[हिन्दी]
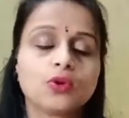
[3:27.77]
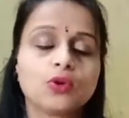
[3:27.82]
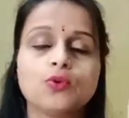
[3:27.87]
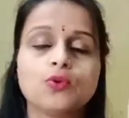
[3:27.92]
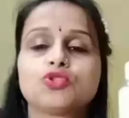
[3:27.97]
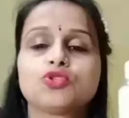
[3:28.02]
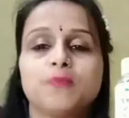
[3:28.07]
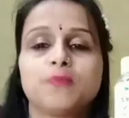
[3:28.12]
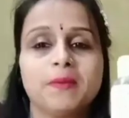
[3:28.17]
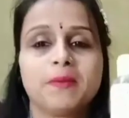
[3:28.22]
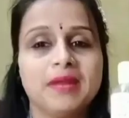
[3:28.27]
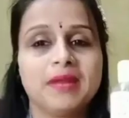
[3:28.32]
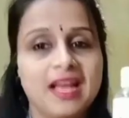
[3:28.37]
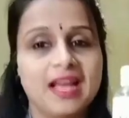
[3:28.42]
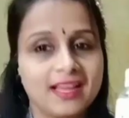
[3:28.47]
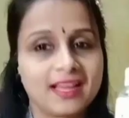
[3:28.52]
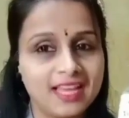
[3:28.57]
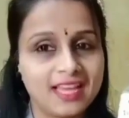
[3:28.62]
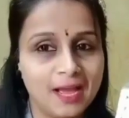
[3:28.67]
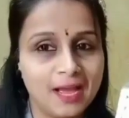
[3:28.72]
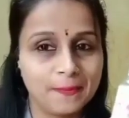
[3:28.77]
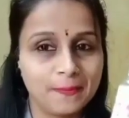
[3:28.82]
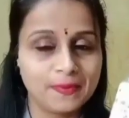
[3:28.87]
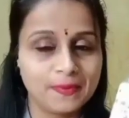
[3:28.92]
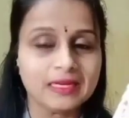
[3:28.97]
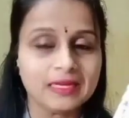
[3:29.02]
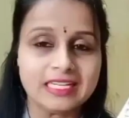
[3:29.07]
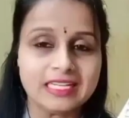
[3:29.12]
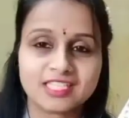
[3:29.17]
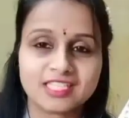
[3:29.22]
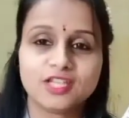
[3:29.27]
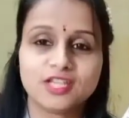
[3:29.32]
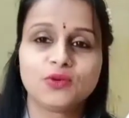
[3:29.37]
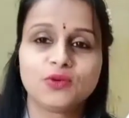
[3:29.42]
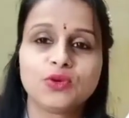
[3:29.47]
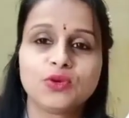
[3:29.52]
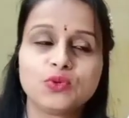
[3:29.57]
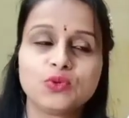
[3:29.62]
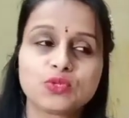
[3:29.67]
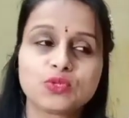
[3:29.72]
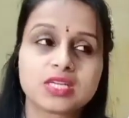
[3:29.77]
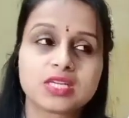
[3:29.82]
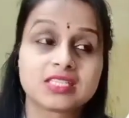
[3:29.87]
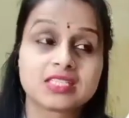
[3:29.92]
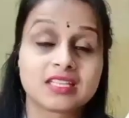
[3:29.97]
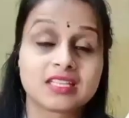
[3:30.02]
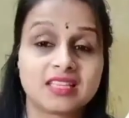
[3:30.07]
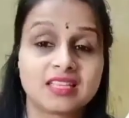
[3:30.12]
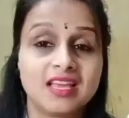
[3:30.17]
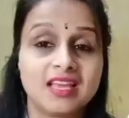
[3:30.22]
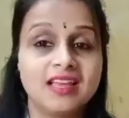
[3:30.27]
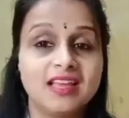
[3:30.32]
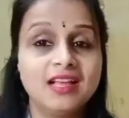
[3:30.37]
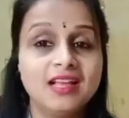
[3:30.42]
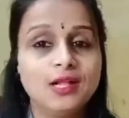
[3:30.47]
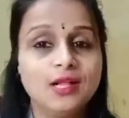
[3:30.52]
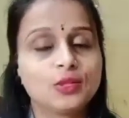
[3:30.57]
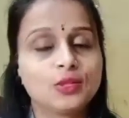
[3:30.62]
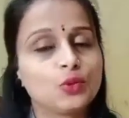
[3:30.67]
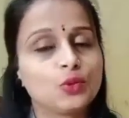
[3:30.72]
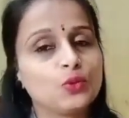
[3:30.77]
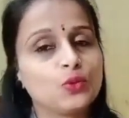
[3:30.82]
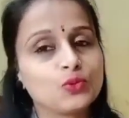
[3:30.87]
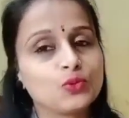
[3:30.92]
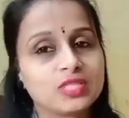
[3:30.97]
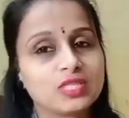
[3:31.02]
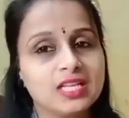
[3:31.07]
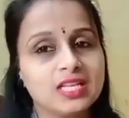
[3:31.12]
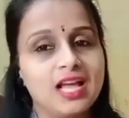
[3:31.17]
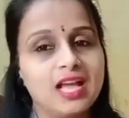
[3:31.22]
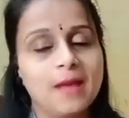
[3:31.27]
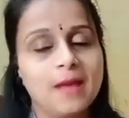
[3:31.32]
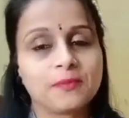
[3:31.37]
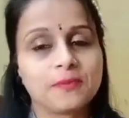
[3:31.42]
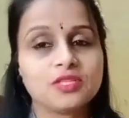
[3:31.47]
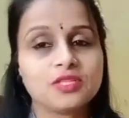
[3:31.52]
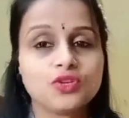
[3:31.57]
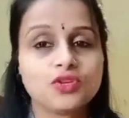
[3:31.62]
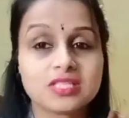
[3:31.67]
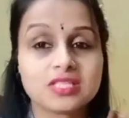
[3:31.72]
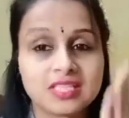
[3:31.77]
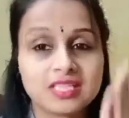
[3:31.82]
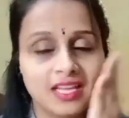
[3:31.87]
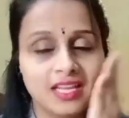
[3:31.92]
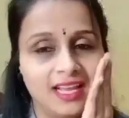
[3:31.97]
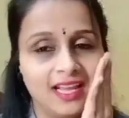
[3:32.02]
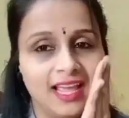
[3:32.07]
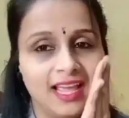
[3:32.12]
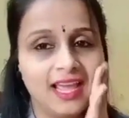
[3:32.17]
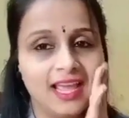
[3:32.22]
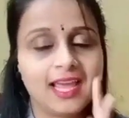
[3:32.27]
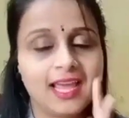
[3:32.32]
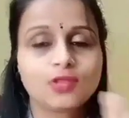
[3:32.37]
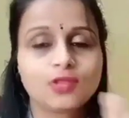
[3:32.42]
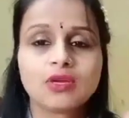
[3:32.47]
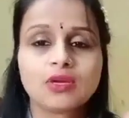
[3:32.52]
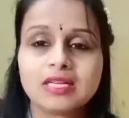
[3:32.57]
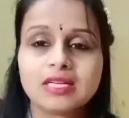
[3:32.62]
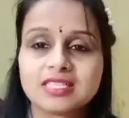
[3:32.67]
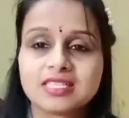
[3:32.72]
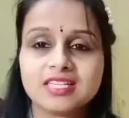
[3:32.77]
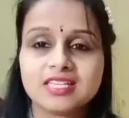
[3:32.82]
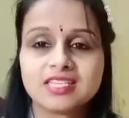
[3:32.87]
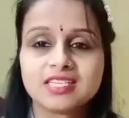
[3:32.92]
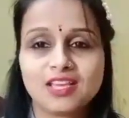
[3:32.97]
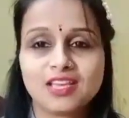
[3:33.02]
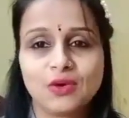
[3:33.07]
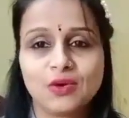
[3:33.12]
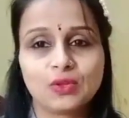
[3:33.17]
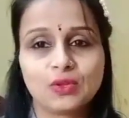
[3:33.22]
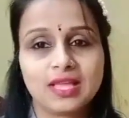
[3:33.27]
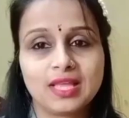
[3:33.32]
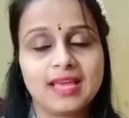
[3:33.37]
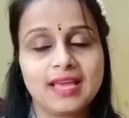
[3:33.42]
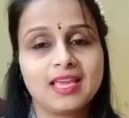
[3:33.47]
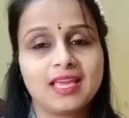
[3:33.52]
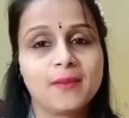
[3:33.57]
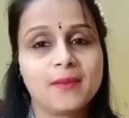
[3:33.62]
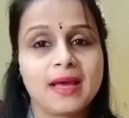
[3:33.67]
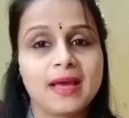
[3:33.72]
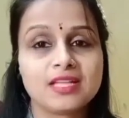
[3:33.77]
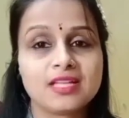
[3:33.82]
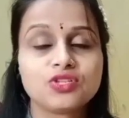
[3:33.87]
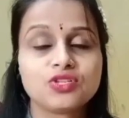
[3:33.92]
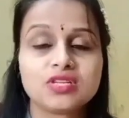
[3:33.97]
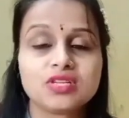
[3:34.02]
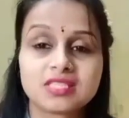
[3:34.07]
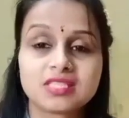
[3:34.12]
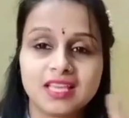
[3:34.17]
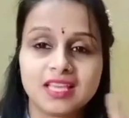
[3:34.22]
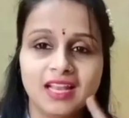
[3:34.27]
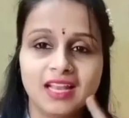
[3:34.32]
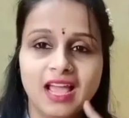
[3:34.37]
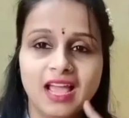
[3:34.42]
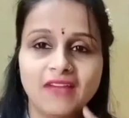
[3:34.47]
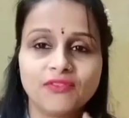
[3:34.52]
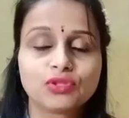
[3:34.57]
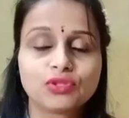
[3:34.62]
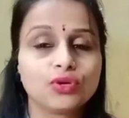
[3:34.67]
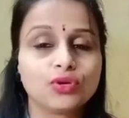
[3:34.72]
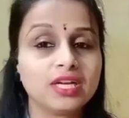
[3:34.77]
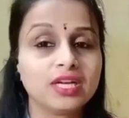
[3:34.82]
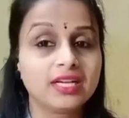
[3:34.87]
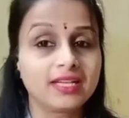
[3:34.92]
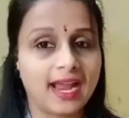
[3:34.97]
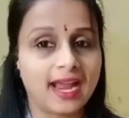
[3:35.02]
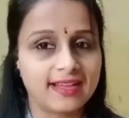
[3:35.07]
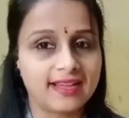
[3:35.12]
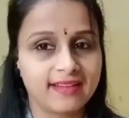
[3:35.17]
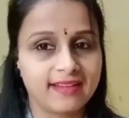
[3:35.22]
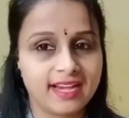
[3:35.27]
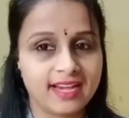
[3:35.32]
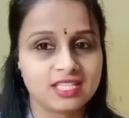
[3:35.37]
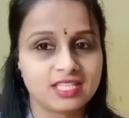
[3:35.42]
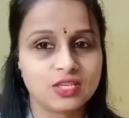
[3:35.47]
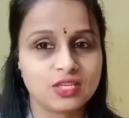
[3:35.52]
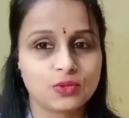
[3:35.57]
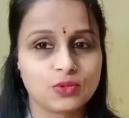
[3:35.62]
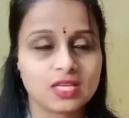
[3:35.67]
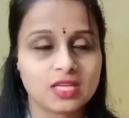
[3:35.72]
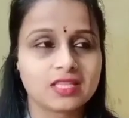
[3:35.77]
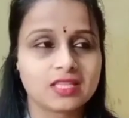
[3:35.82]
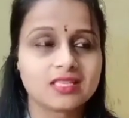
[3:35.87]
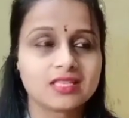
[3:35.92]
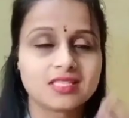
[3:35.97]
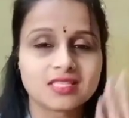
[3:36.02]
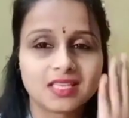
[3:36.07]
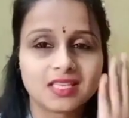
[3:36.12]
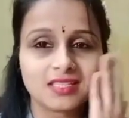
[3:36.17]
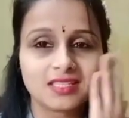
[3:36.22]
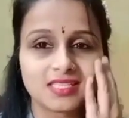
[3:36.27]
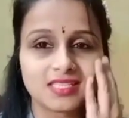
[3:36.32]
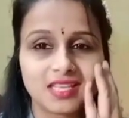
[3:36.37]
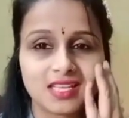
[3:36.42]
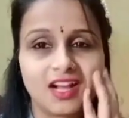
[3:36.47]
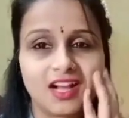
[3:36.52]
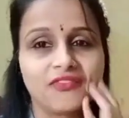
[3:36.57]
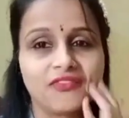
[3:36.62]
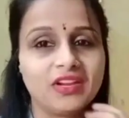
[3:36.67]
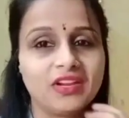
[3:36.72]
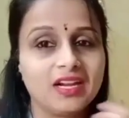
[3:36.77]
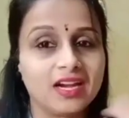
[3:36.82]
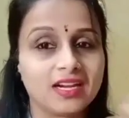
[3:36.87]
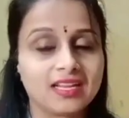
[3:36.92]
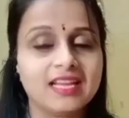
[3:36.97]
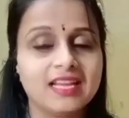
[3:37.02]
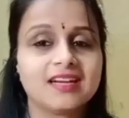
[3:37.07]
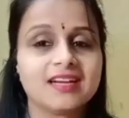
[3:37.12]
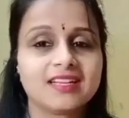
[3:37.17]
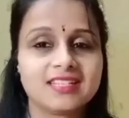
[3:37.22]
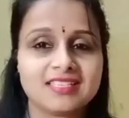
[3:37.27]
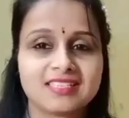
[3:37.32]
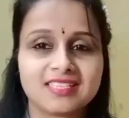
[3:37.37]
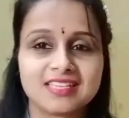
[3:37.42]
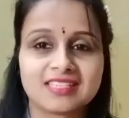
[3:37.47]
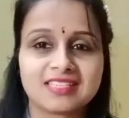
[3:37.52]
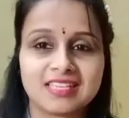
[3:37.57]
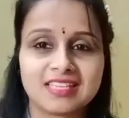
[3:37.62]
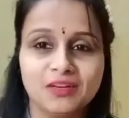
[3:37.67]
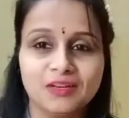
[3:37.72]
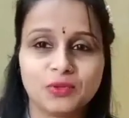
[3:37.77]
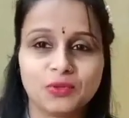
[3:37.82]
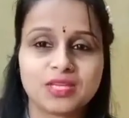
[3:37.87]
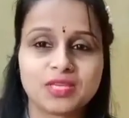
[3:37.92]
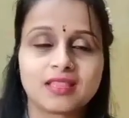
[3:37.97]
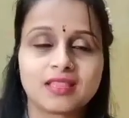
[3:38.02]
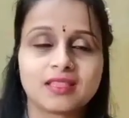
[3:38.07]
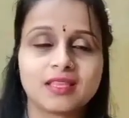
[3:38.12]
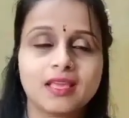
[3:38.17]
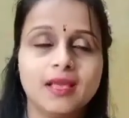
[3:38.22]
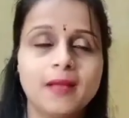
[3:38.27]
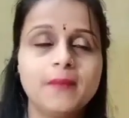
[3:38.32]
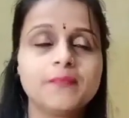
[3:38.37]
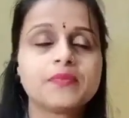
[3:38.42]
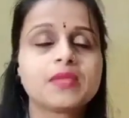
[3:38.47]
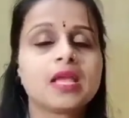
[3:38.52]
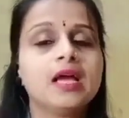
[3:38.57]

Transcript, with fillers: तो उसमें मिला के आप ग्लिसरीन को यूज़ कर सकते हैं तो उससे ना आपकी जो स्किन है एक तो ग्लिसरीन से ये होता है कि हमारी जो स्किन है वो थोड़ी टाइट टाइट सी हो जाती है जिसकी वजह से काफ़ी लटकी लटकी सी स्किन हो जाती है